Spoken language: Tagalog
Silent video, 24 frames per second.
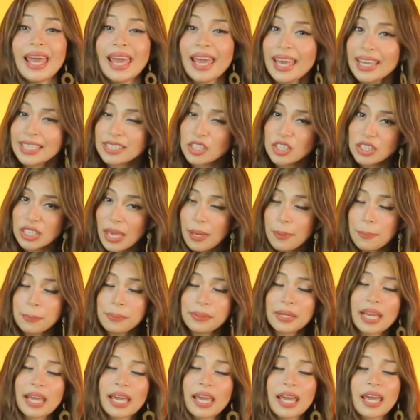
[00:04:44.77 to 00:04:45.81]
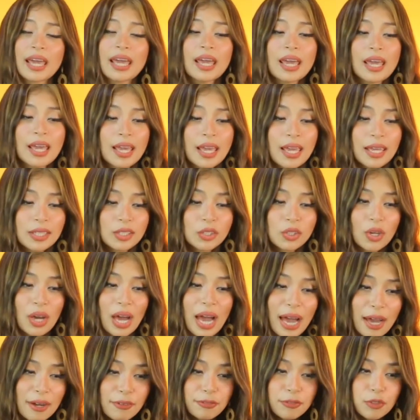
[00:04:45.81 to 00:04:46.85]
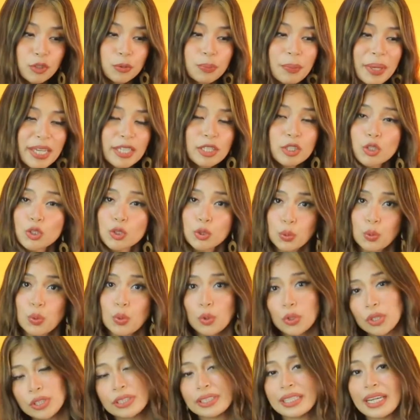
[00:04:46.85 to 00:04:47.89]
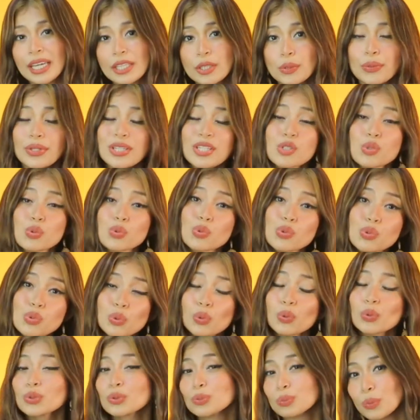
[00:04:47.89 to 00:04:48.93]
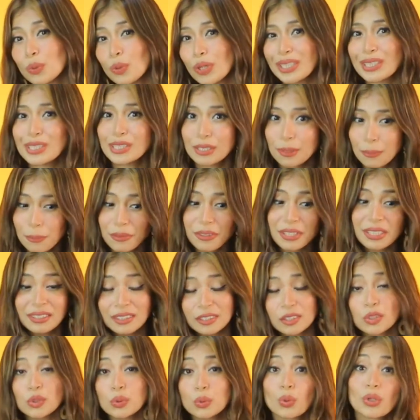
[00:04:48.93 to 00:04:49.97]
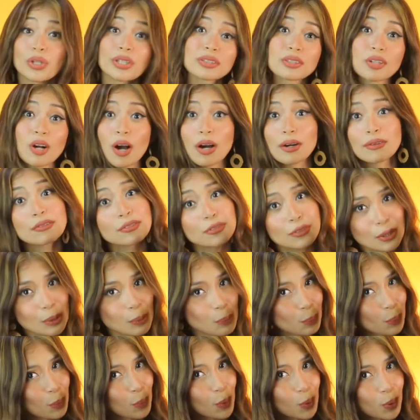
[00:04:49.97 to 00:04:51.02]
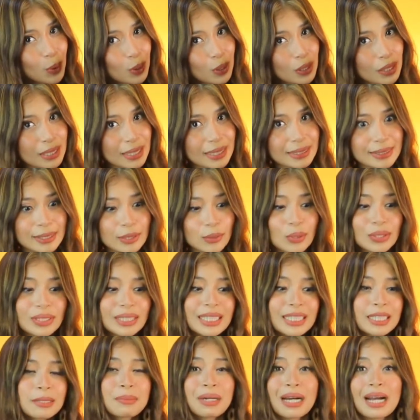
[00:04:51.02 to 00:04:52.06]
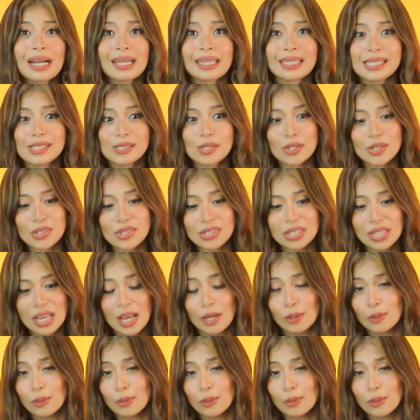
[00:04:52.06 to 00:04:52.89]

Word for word: And syempre, you have to make sure na yung isusuot mo is something that you are comfortable. Hindi yung hindi ka na makakilos.